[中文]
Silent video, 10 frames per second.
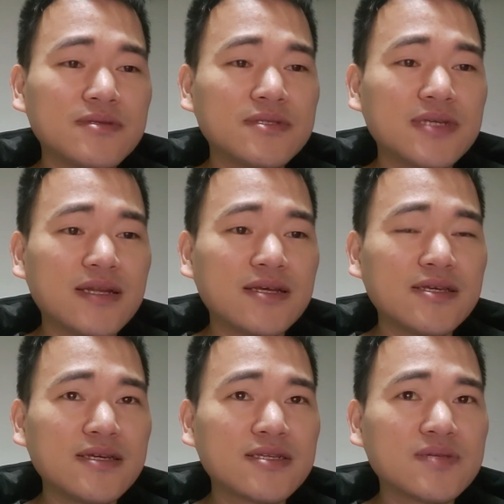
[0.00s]
想了
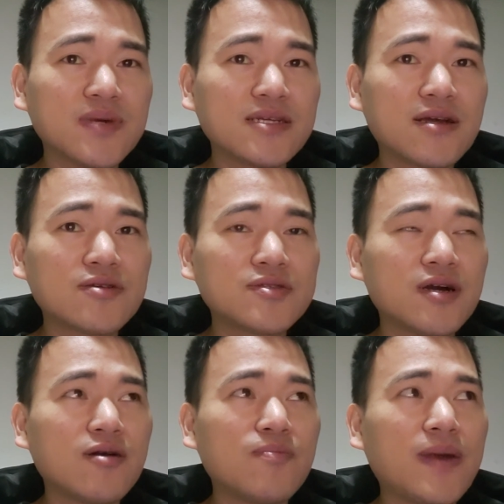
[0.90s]
一个什么叫
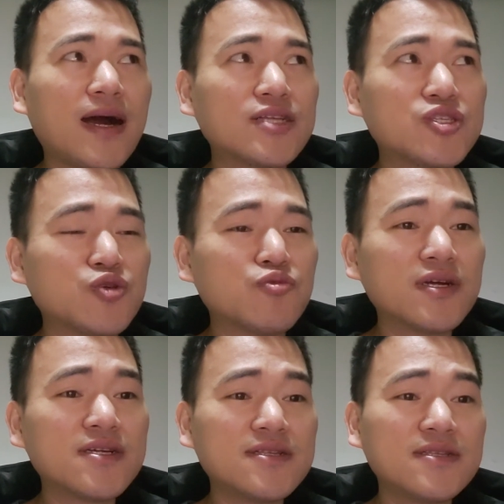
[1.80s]
叫把九
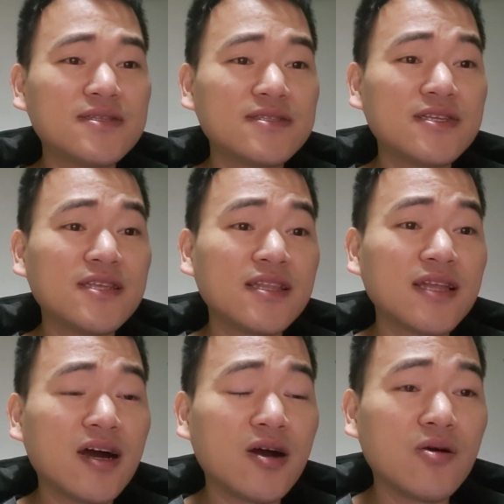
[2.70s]
个人增添
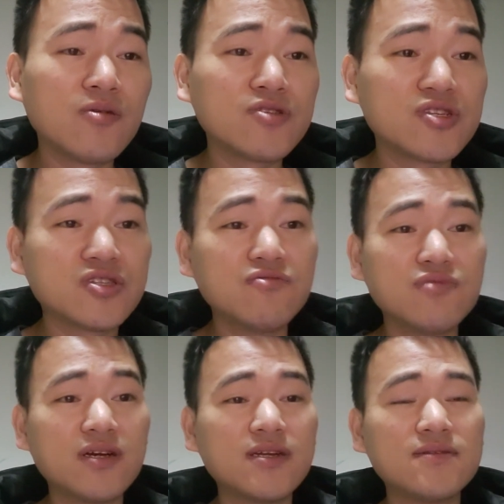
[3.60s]
到十
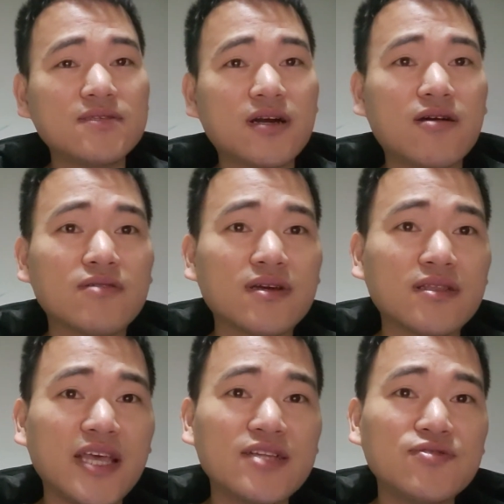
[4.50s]
五个人，叫那个
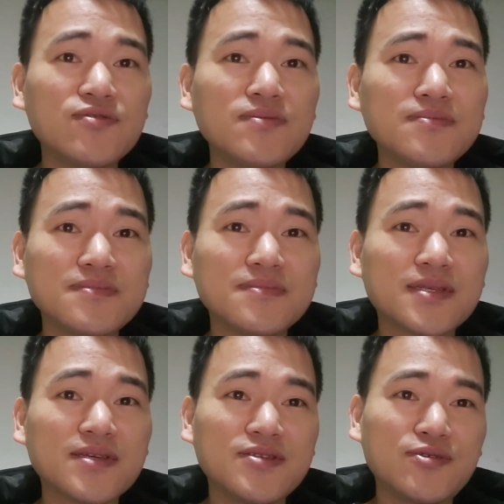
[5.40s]
填充，
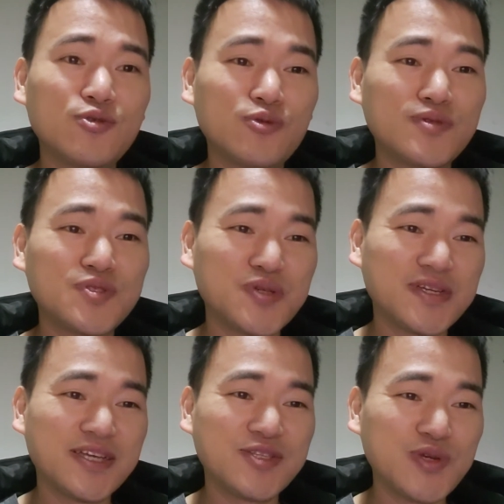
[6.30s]
就就是
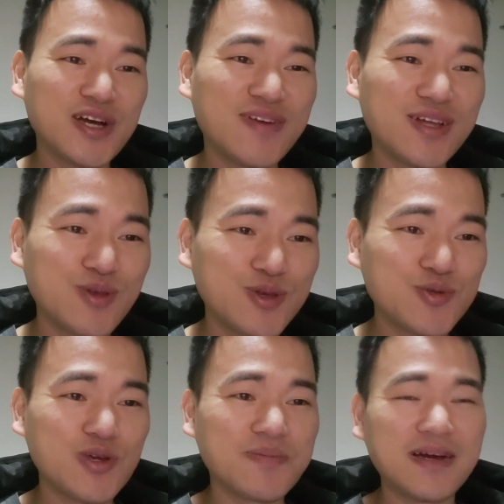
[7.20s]
给最高法兑
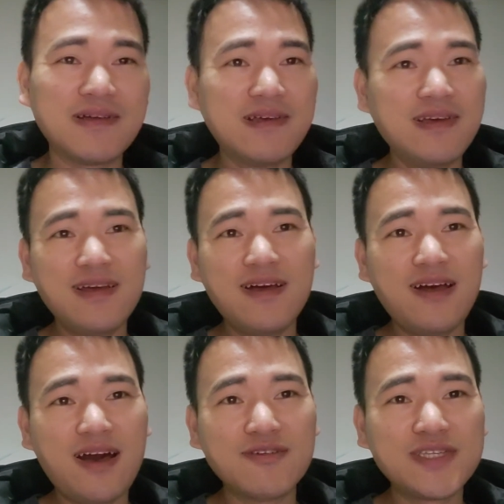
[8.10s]
水嘛，
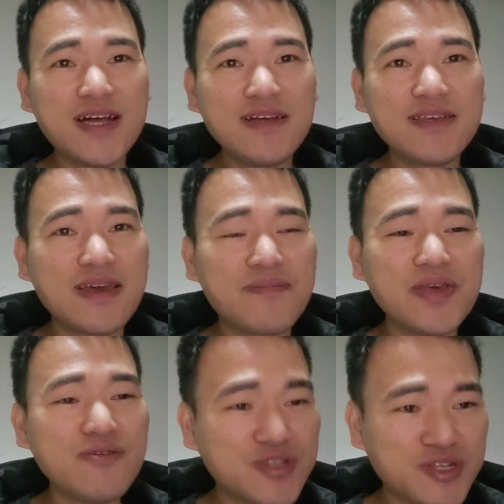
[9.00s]
好像也
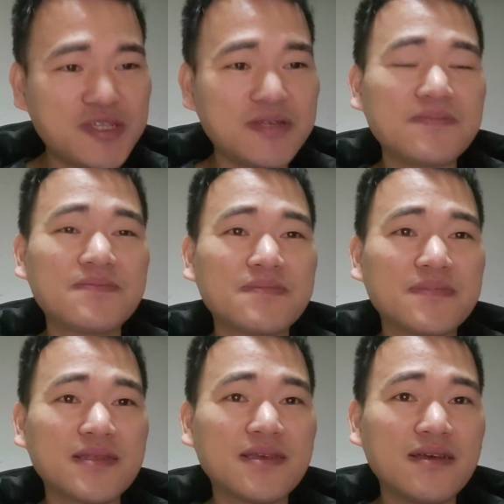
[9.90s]
没有实行。
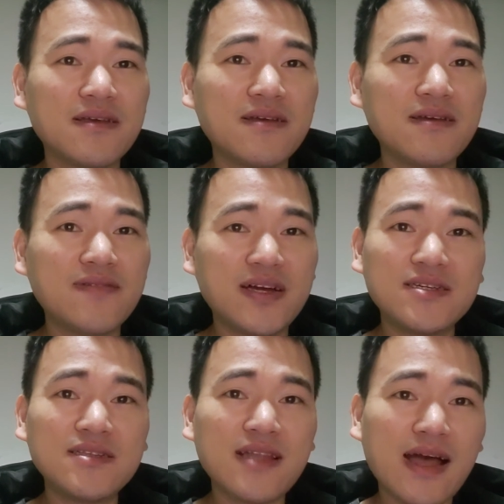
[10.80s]
反
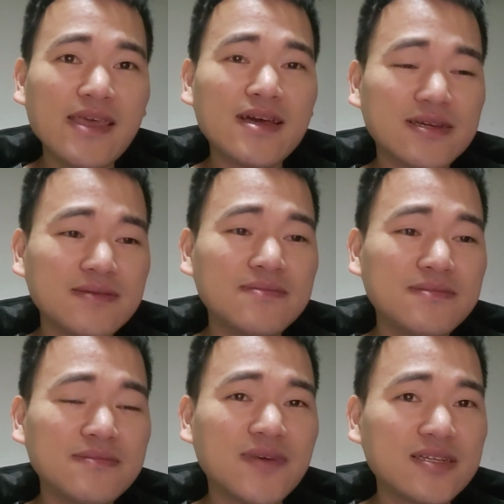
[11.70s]
正他也
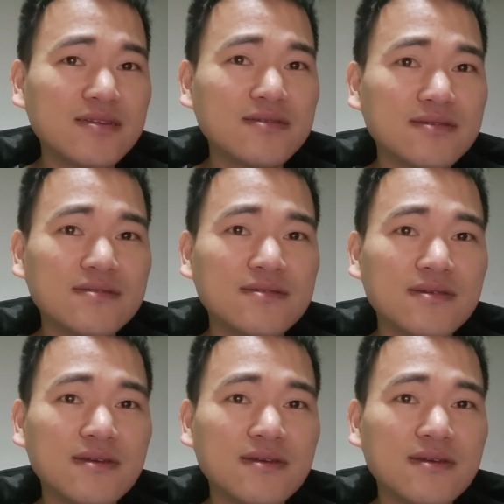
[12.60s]
跟反正